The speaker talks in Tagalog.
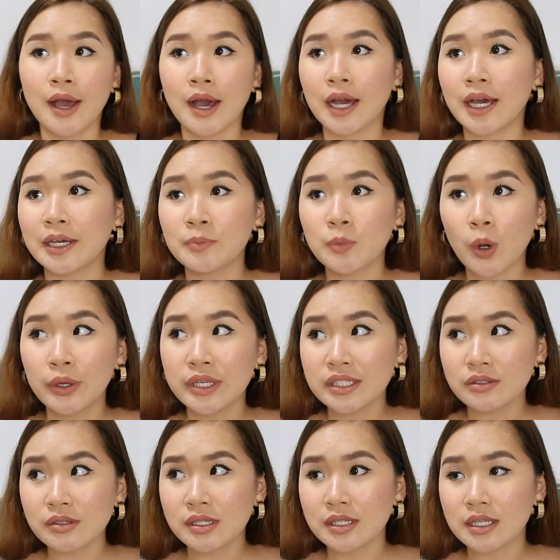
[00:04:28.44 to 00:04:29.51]
I'm going
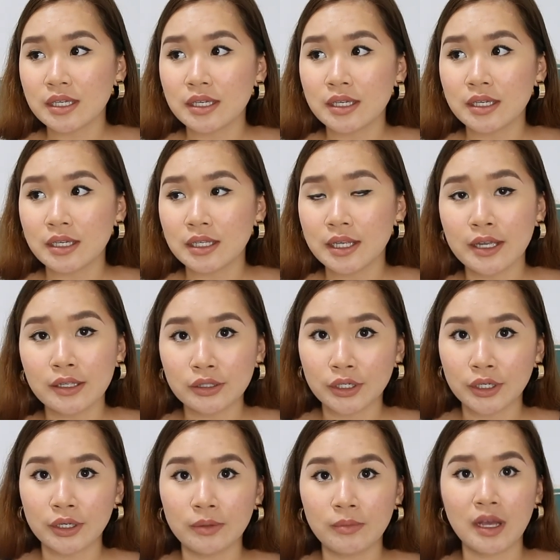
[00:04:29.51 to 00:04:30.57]
to see
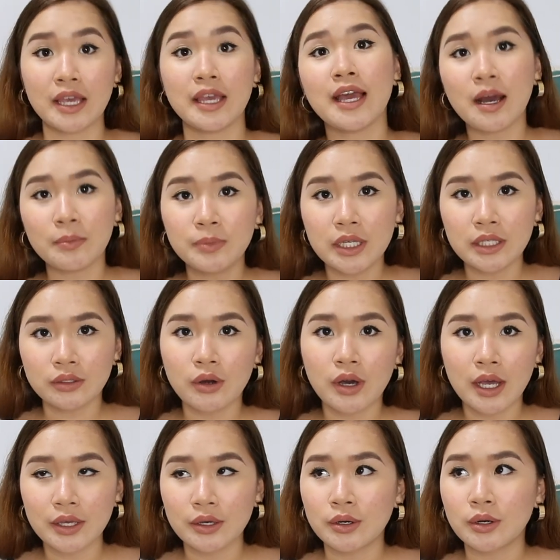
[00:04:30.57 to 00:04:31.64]
later. Mag-i-update ko
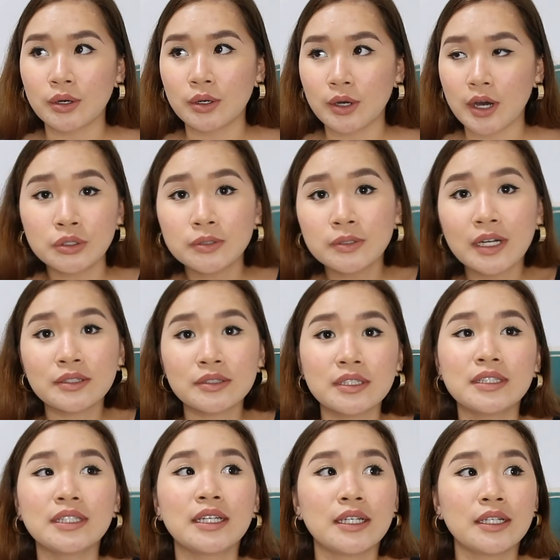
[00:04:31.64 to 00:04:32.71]
kayo throughout the
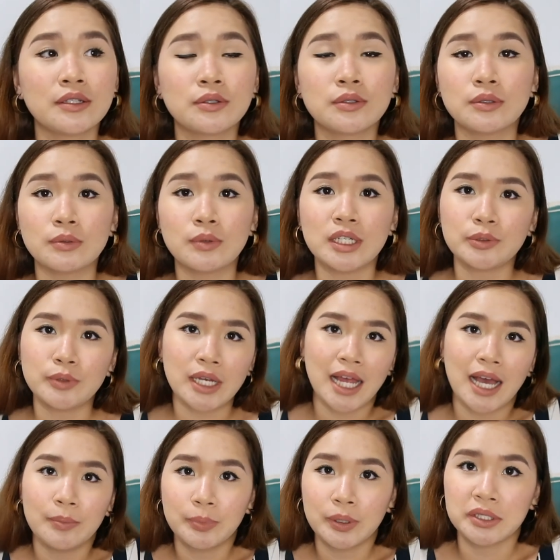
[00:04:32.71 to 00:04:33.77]
day kung what will
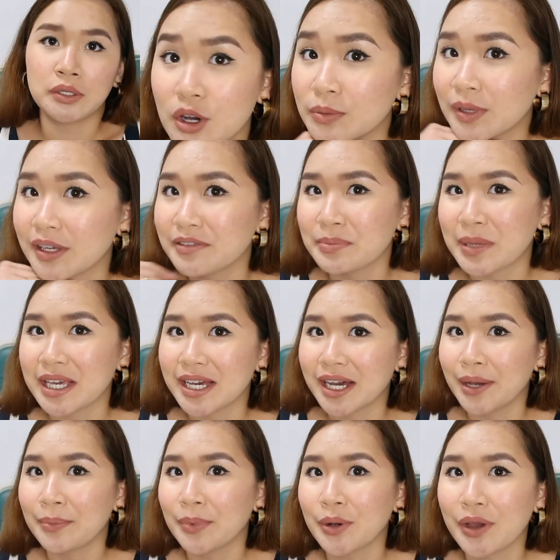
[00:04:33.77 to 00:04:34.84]
happen on my
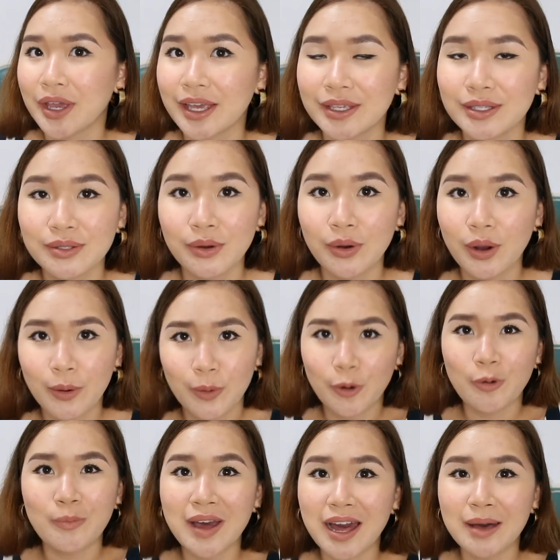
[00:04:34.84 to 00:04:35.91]
makeup, okay? So,
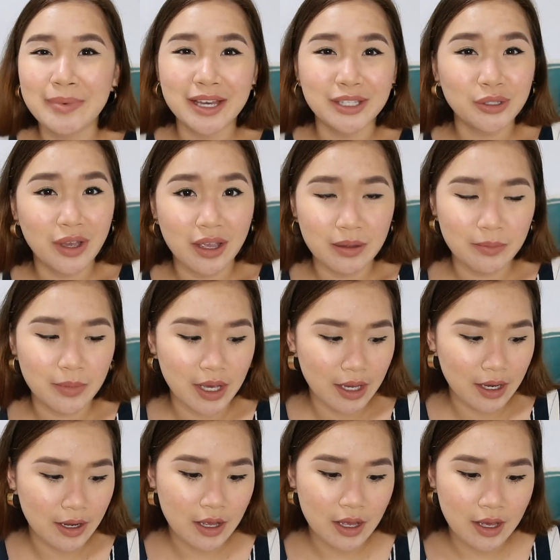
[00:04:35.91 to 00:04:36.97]
kung maapektuhan
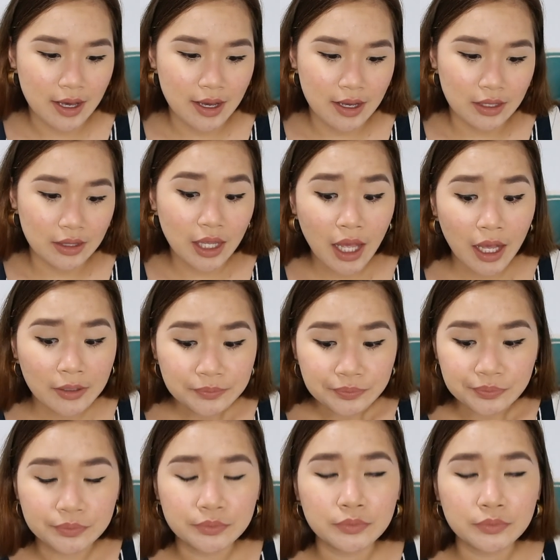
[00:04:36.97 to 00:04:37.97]
ba ng